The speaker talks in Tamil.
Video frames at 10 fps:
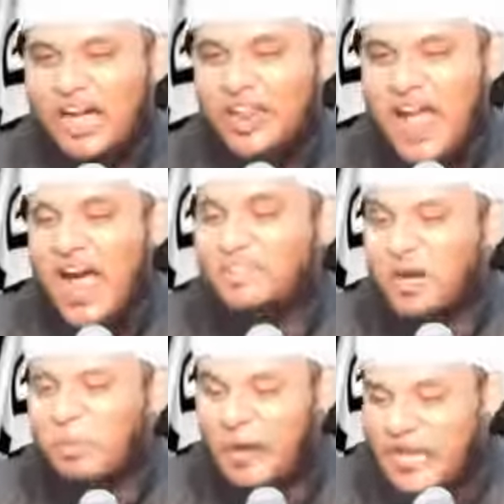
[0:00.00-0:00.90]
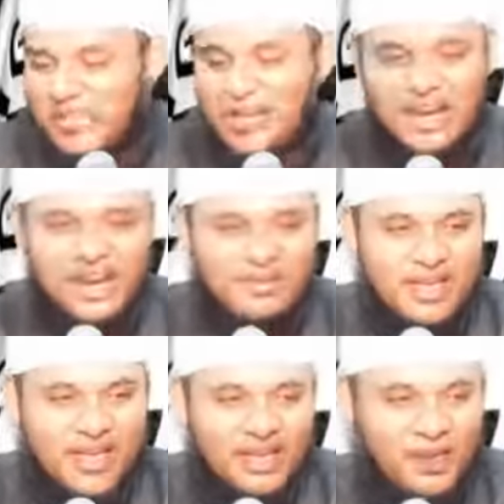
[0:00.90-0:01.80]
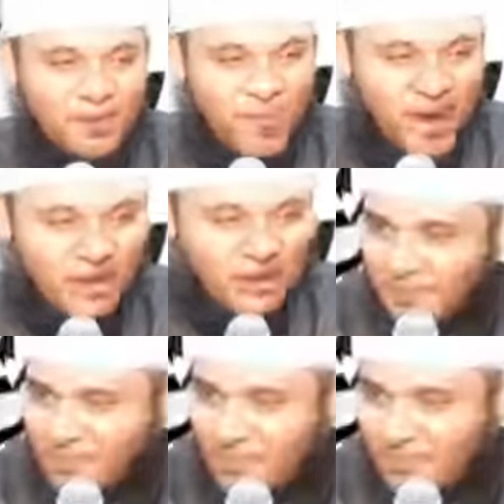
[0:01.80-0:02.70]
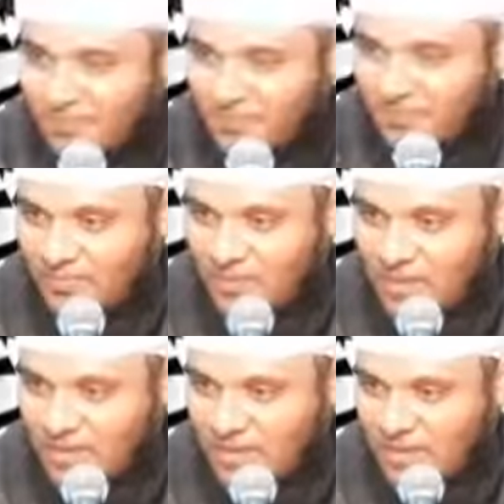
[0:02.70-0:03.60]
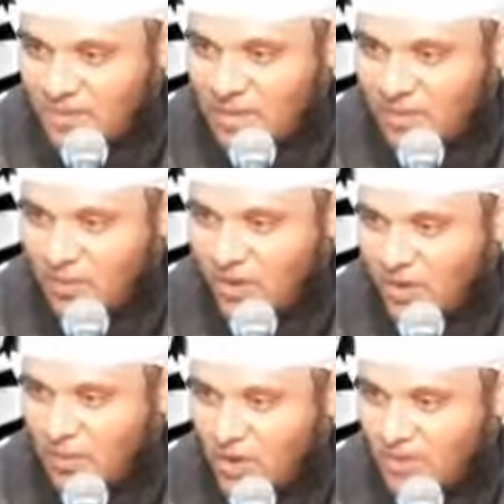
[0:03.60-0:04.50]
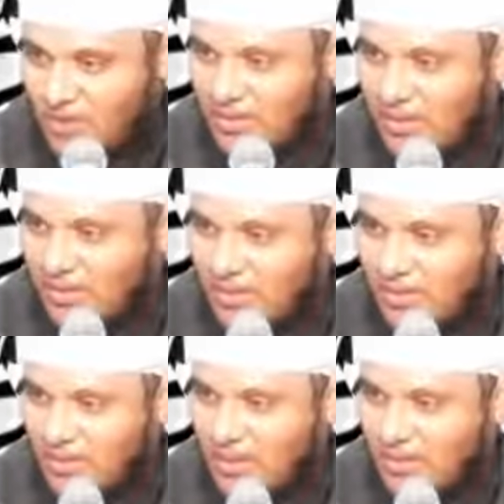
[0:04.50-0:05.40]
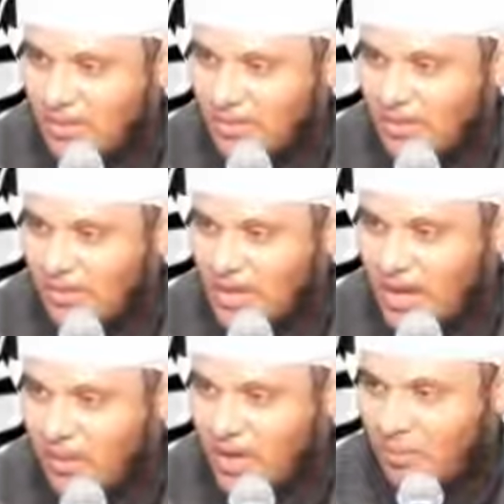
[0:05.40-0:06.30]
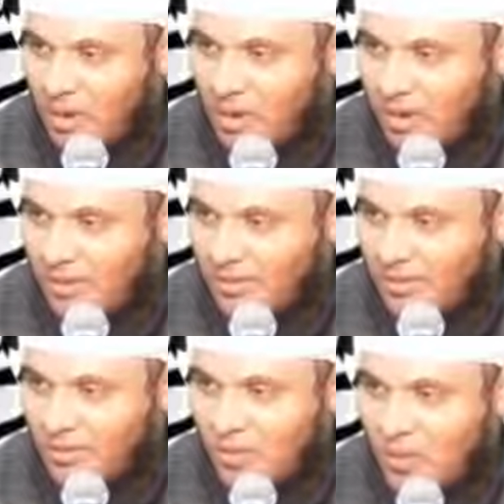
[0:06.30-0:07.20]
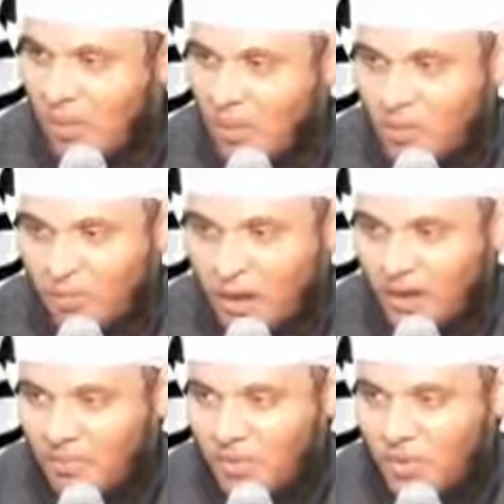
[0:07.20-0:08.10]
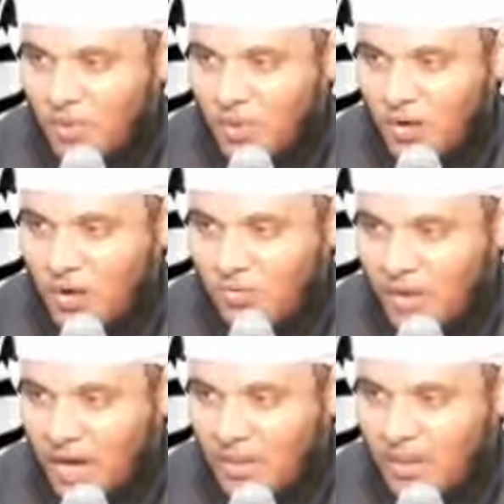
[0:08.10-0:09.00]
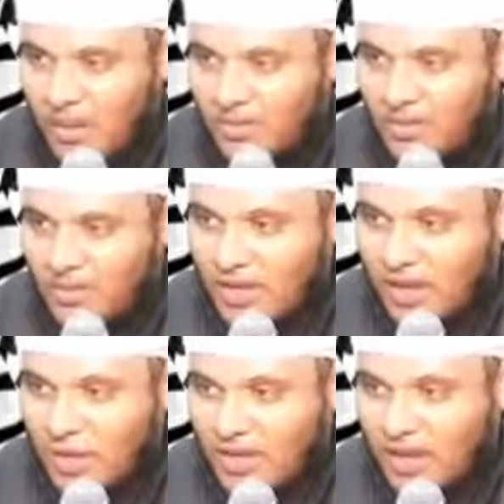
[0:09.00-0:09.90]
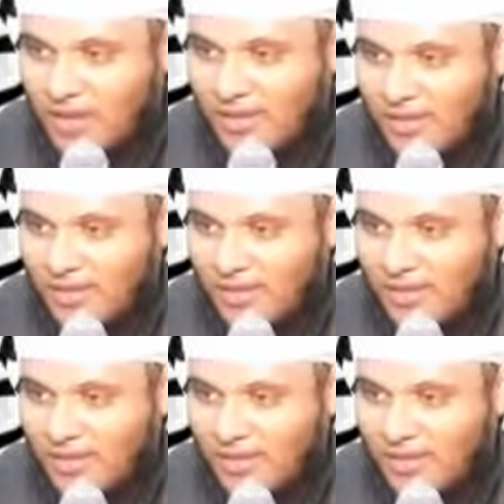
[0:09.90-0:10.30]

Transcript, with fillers: மாட்டான் அந்த மனிதனின் அடிமையாக இருப்பான் நபியின் வழிமுறை இன்று கேவலமாக குறிப்பாக பெற்றோர்களின் பார்வையிலே தெரியக்கூடிய